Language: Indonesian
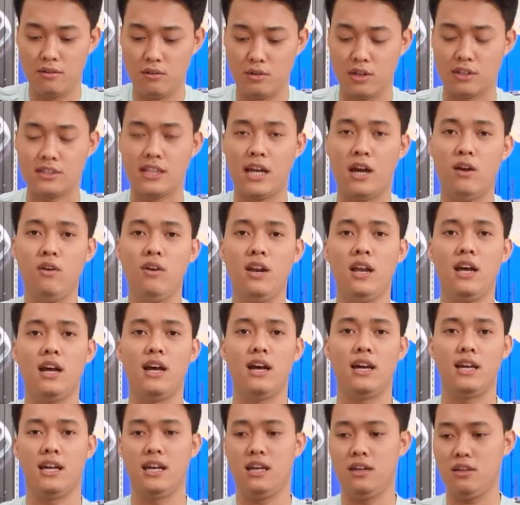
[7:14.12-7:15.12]
udah tahu
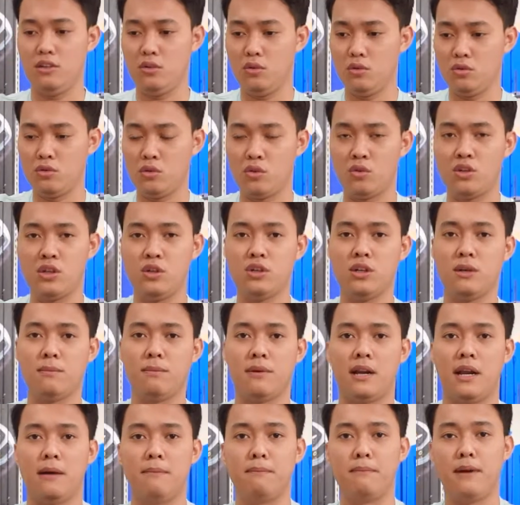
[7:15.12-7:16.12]
lah ya itu turunnya udah
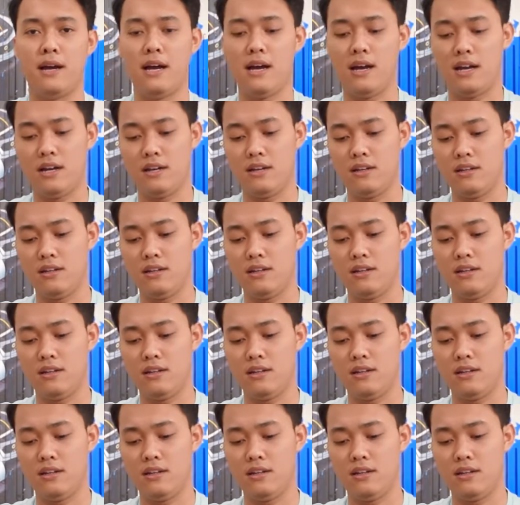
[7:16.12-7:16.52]
berapa